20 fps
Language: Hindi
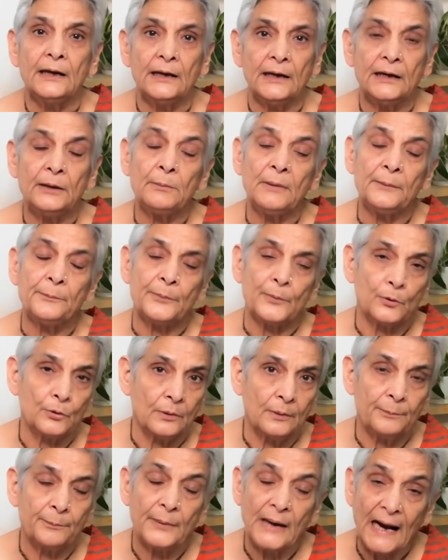इनमें प्रो,
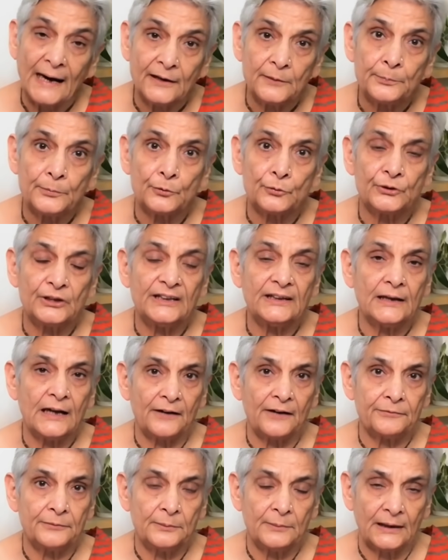प्लांट प्रोटीन
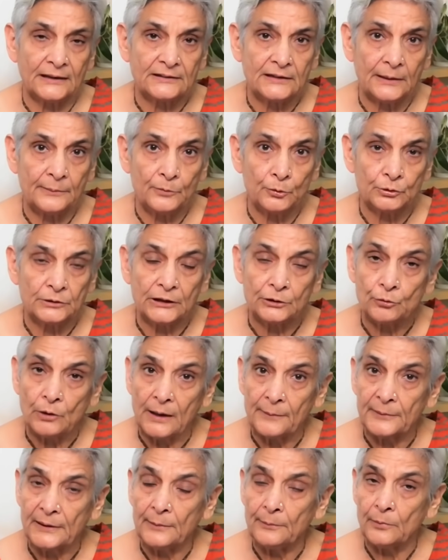काफी मात्रा में होता है तो
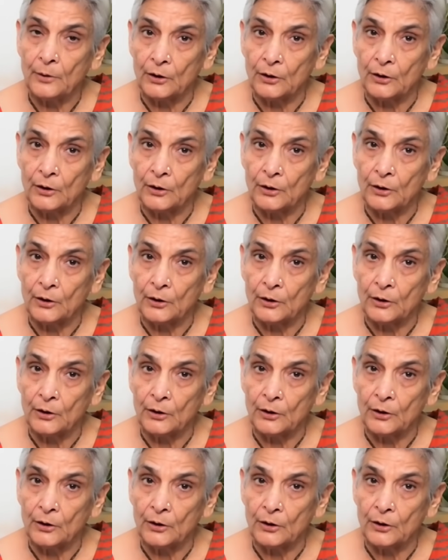आपके